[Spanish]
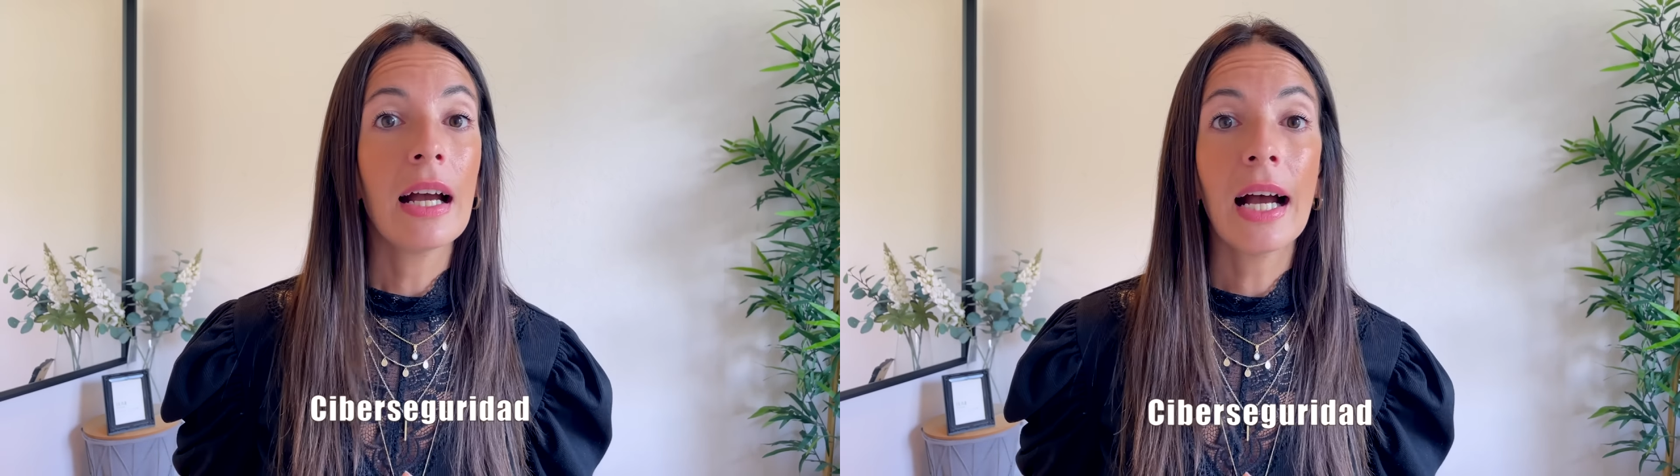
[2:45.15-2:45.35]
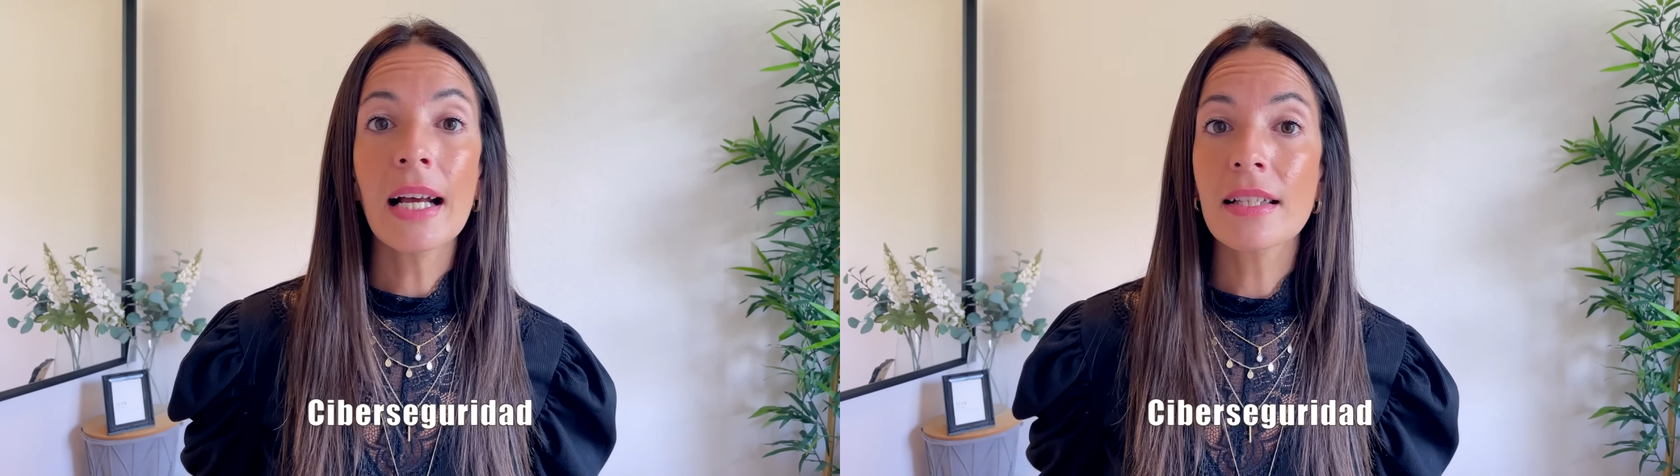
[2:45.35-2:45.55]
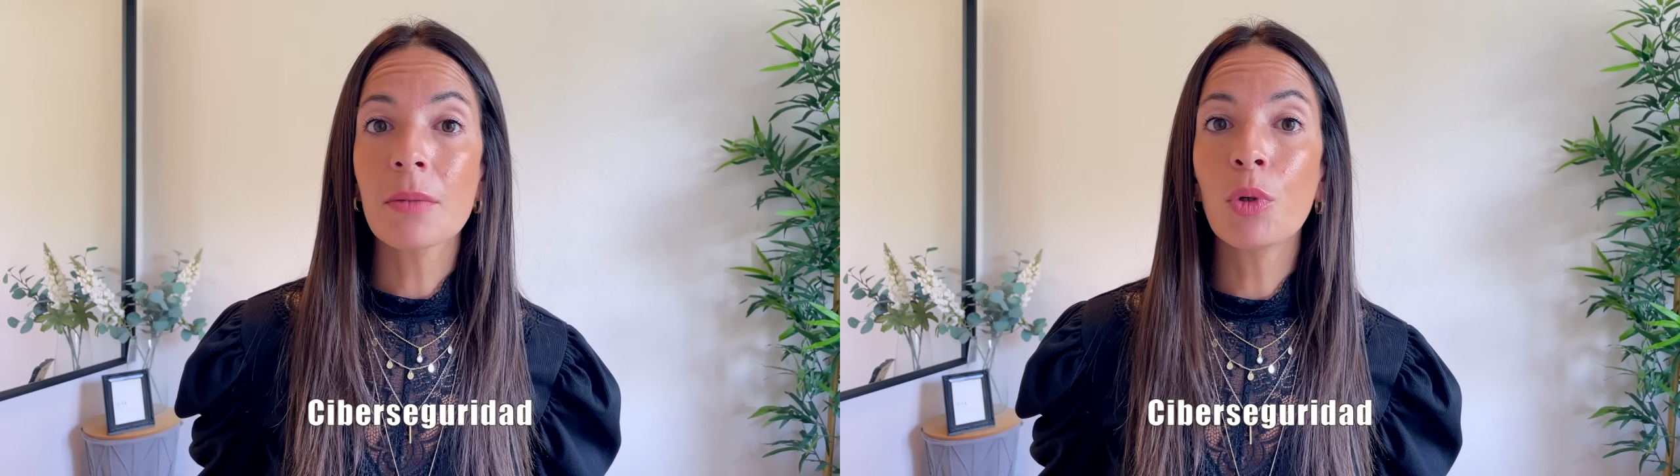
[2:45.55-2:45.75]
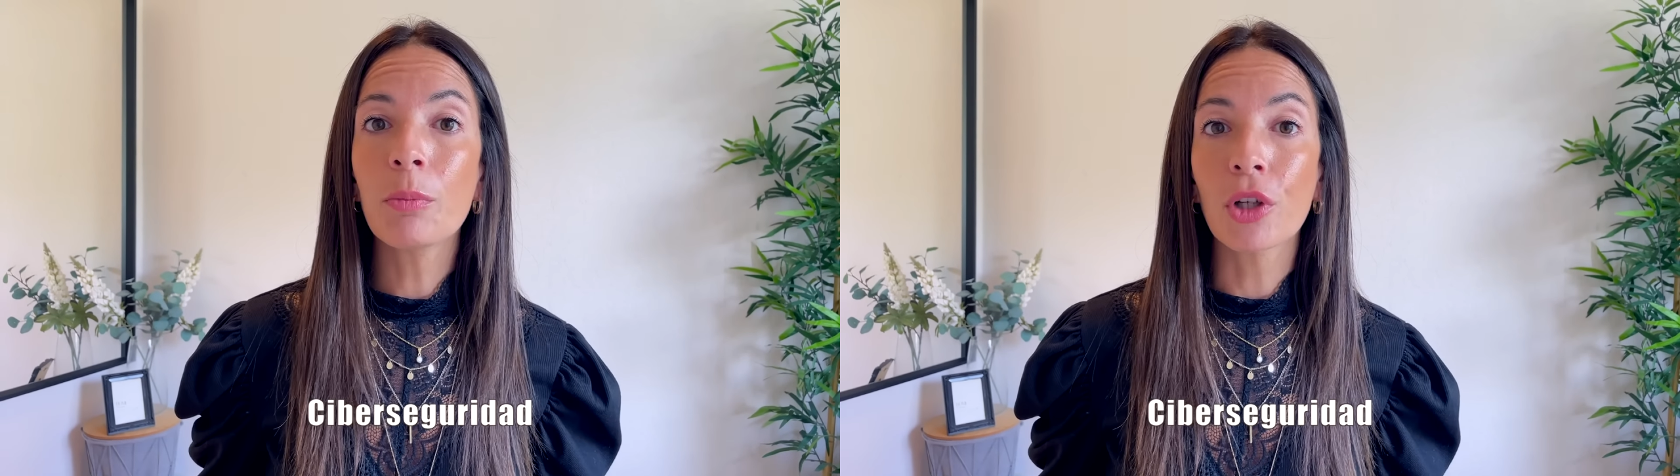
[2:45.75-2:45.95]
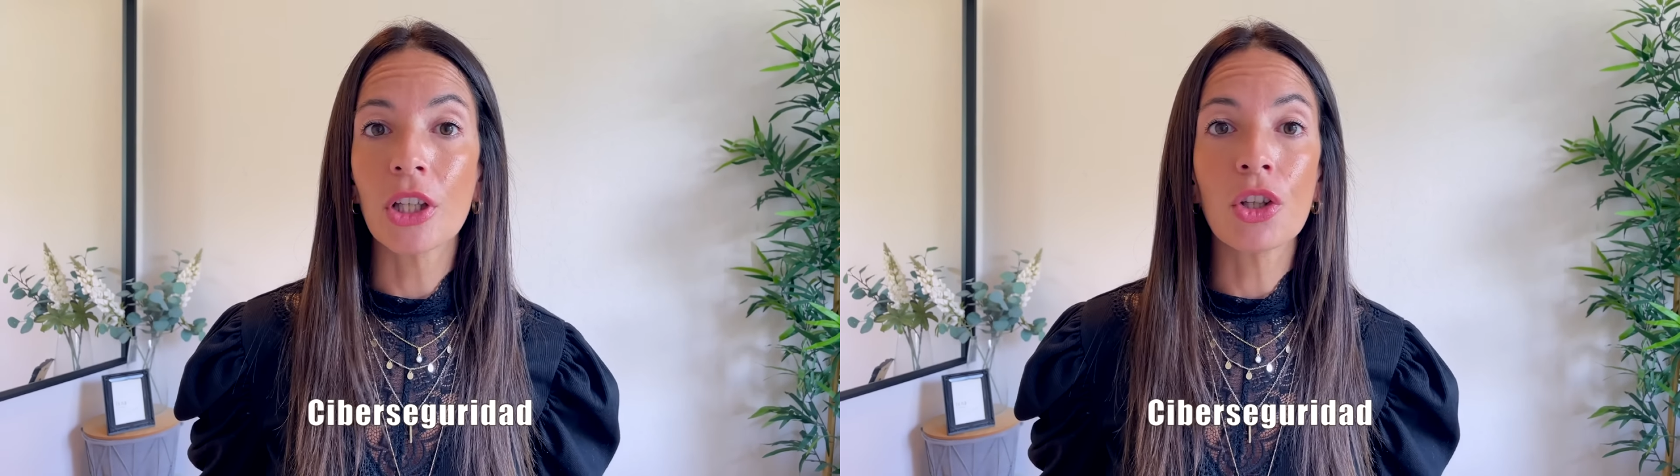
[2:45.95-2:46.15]
Hace muy
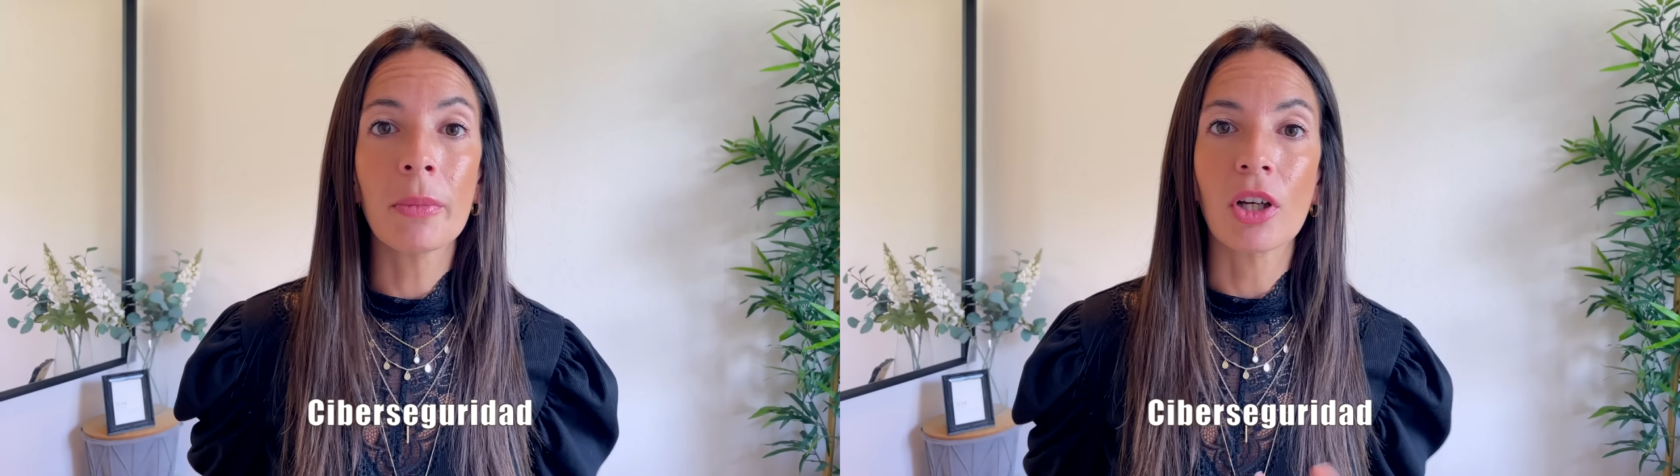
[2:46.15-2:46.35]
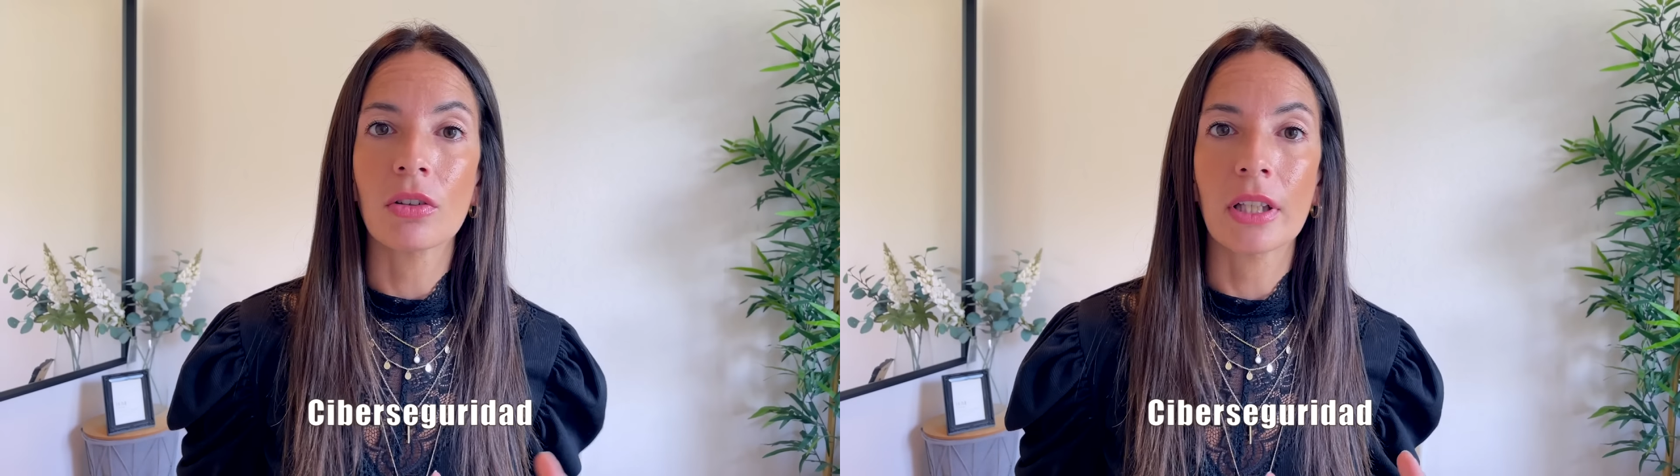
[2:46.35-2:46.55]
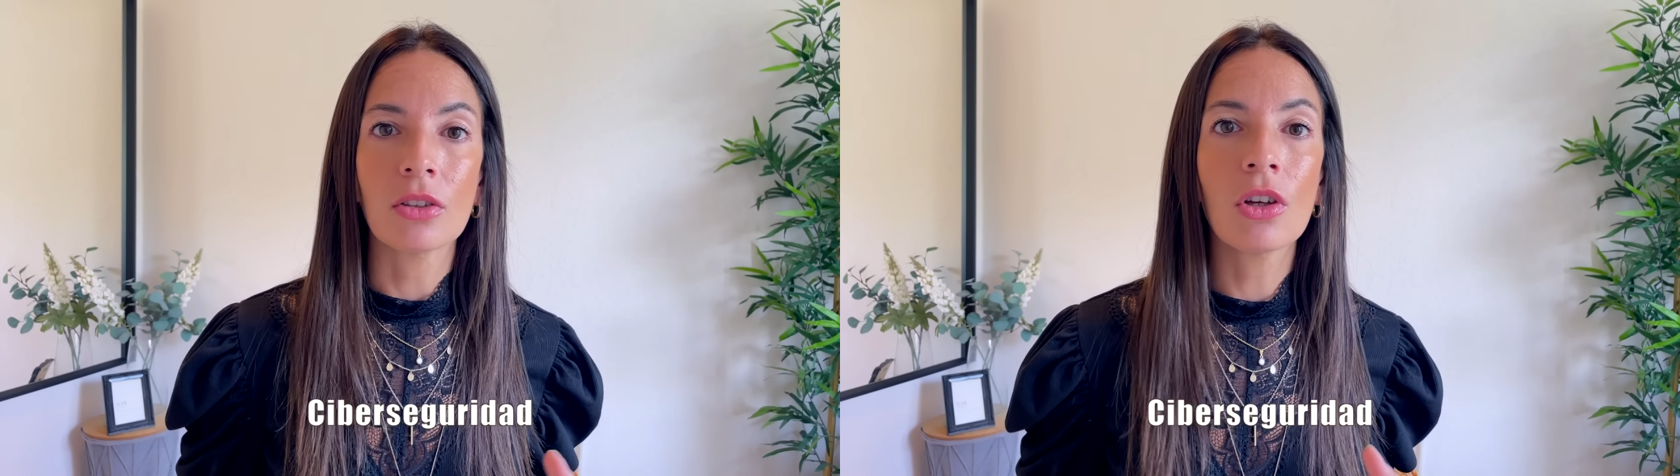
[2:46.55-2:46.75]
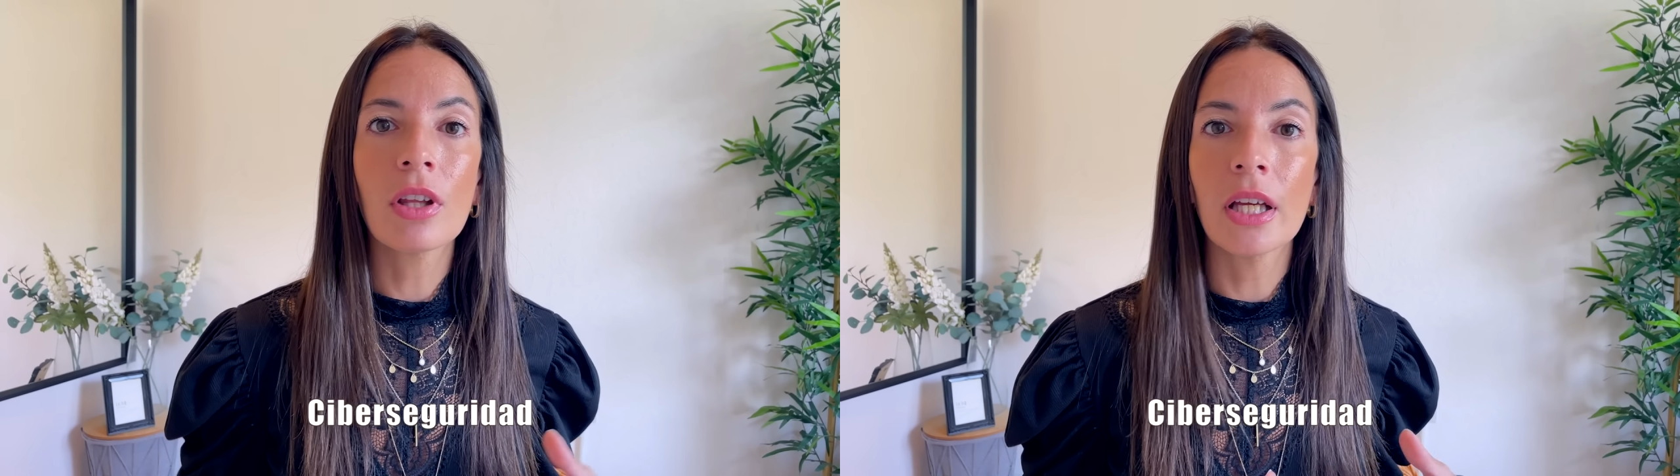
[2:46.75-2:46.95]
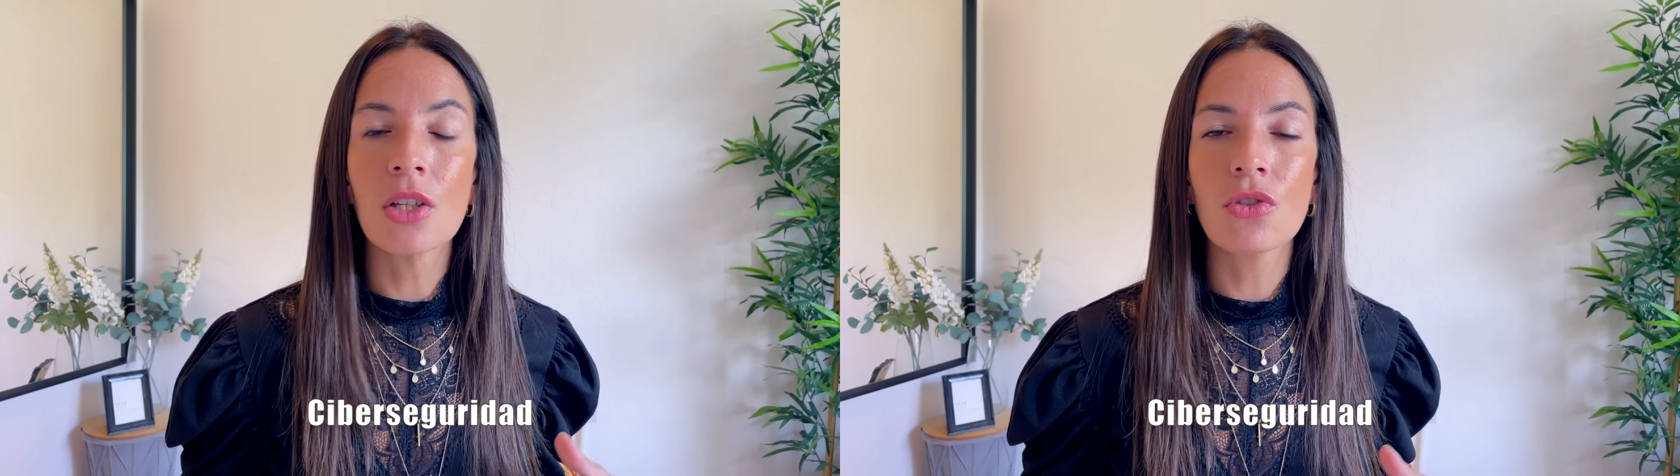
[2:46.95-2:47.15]
poquito me contactó
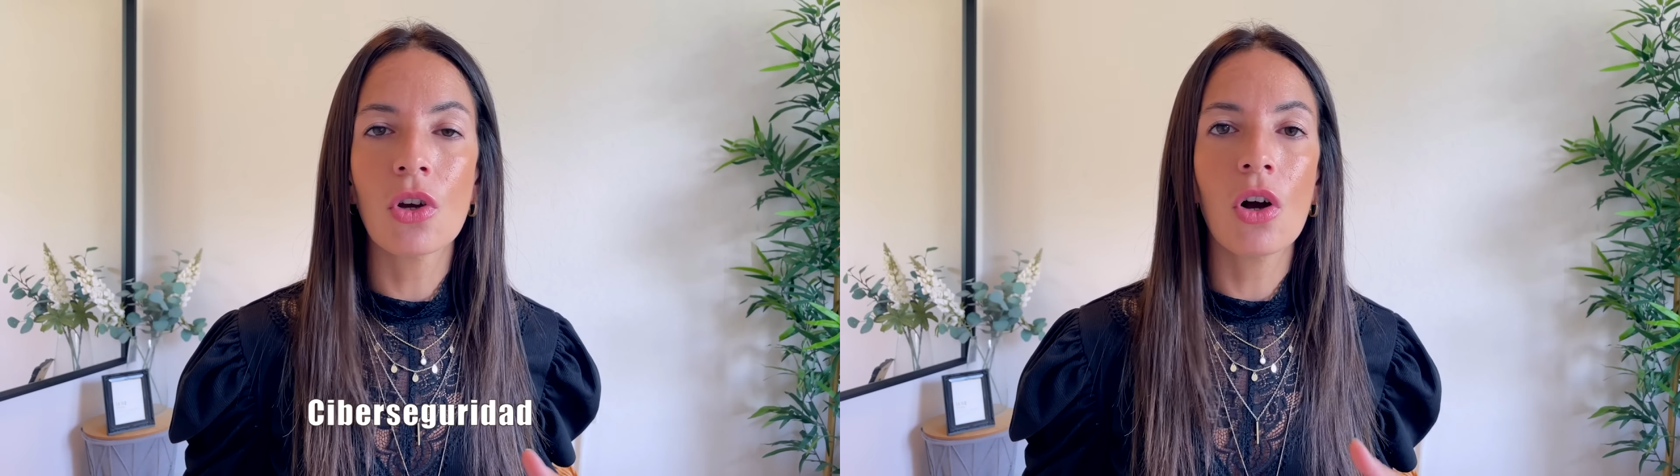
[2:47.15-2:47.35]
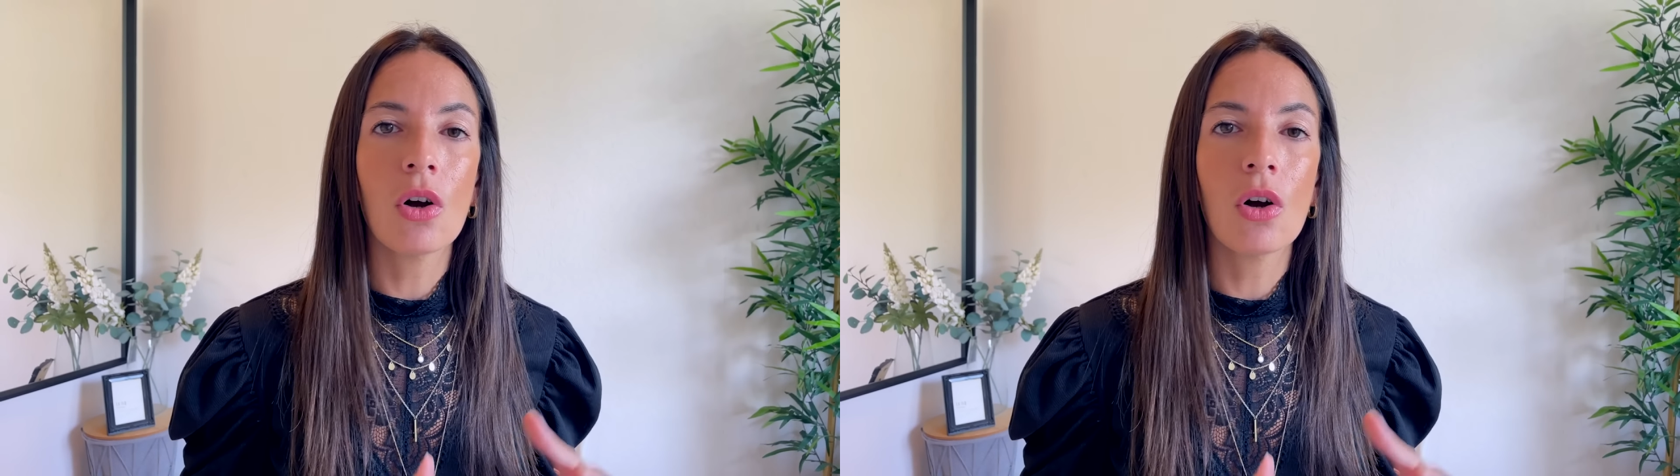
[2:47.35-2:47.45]
de hecho